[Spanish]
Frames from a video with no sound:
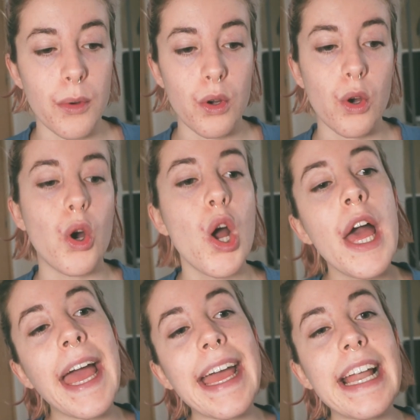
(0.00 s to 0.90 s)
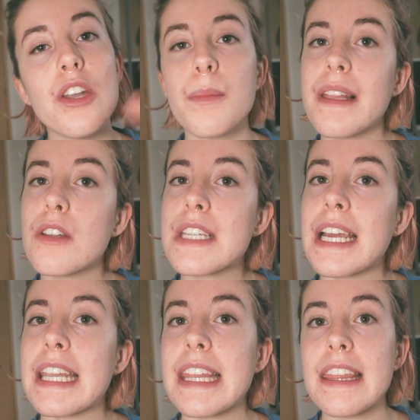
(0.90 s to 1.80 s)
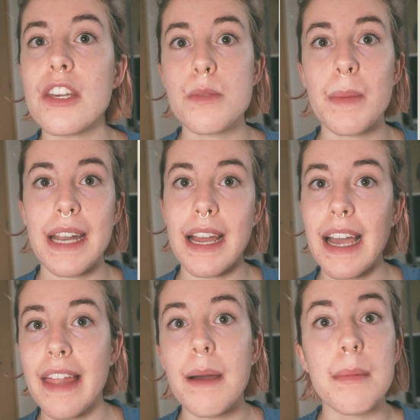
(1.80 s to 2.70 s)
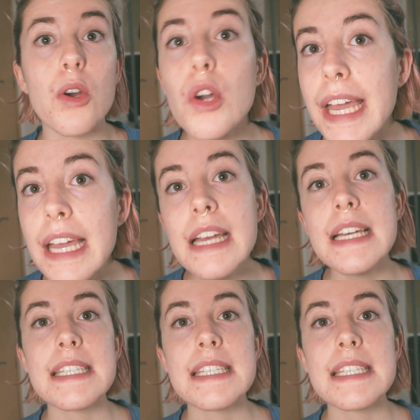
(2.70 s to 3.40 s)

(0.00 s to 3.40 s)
pongo el nombre de los ejercicios para cada bloque.